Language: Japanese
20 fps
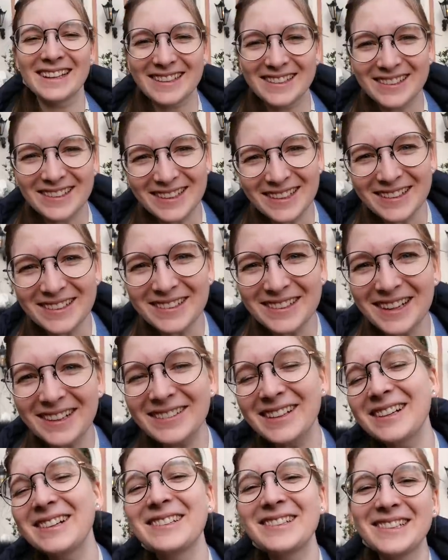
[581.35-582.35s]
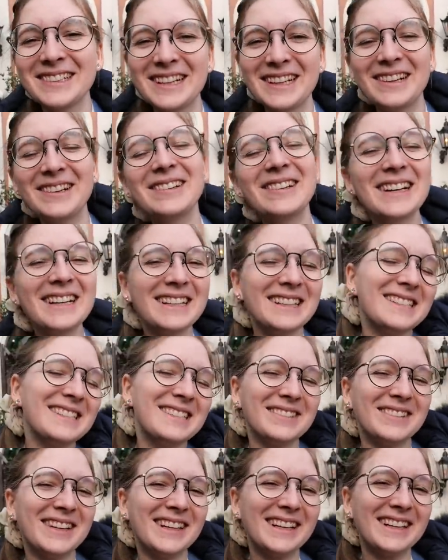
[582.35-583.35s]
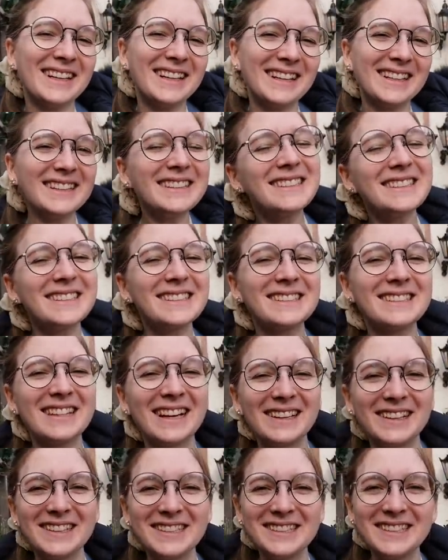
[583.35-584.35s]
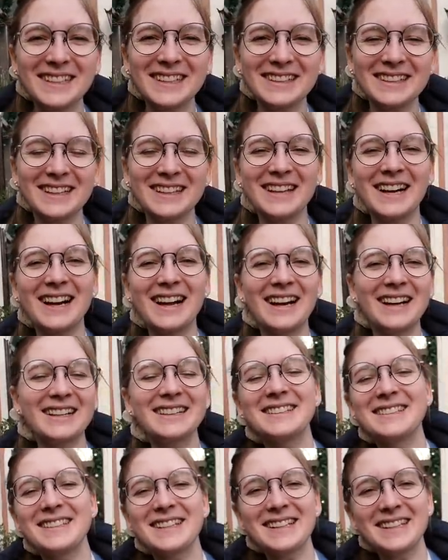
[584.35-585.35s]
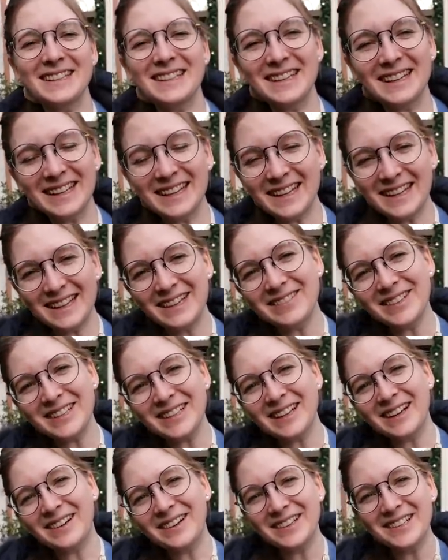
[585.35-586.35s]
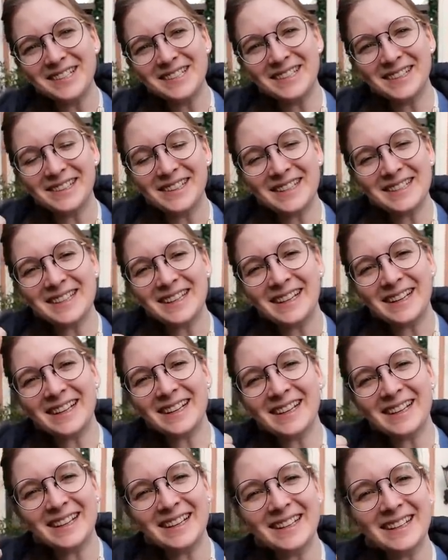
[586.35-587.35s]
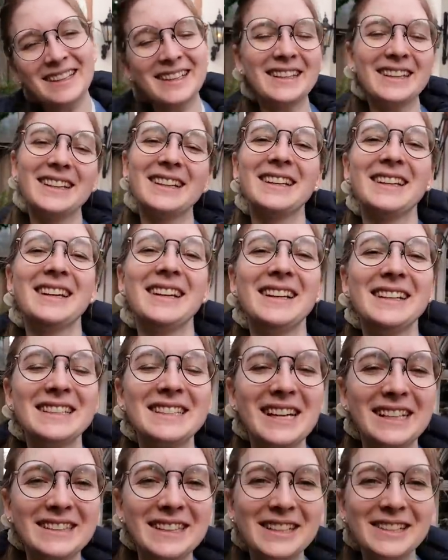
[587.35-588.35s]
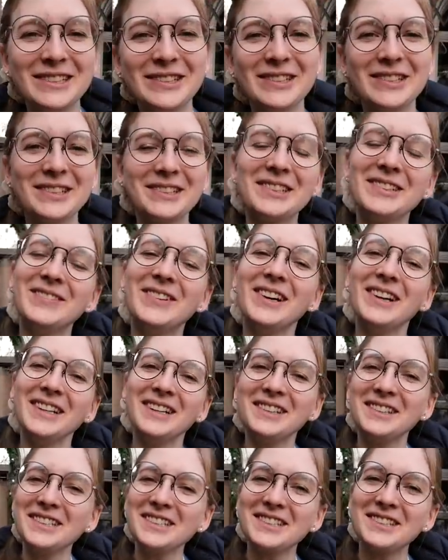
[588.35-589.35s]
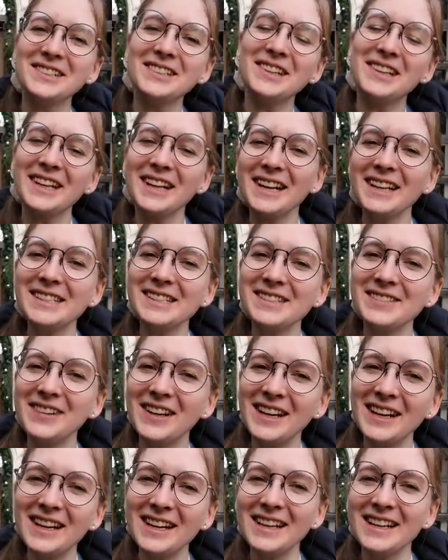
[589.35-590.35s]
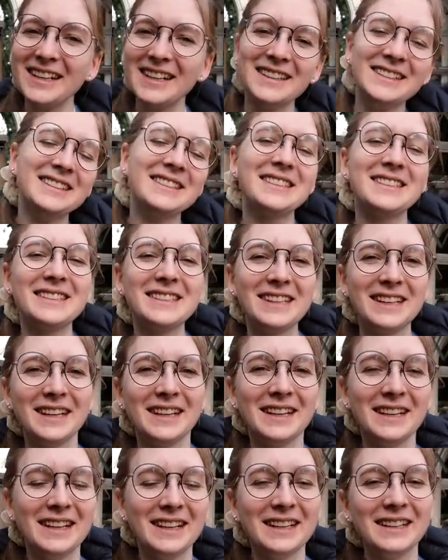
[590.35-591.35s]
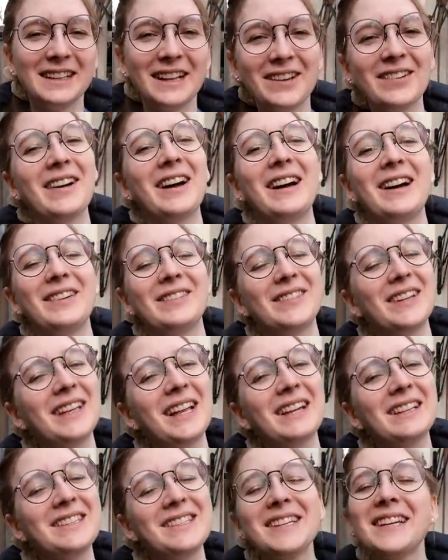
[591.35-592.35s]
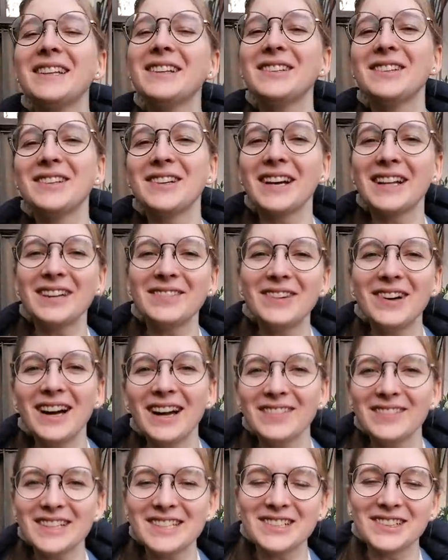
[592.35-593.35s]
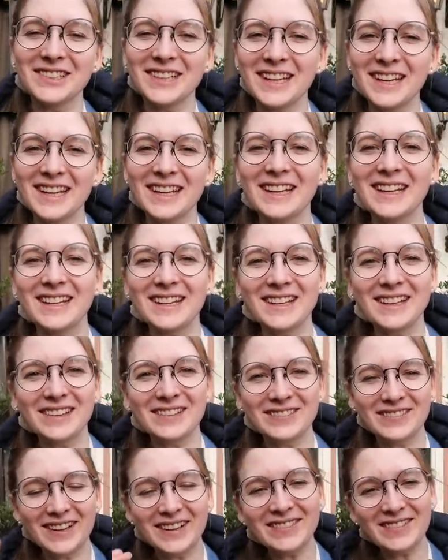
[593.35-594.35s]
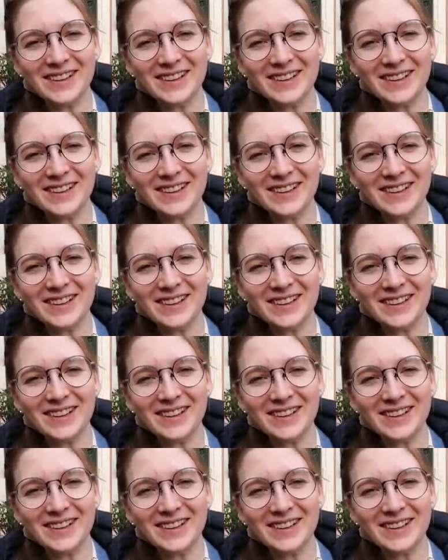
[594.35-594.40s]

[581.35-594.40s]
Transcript: い、この動画はここで終わりにします楽しかったならぜひいいねボタンを押してくださいチャンネル登録もよろしくお願いしますではまた次の動画でも会いましょうねバイ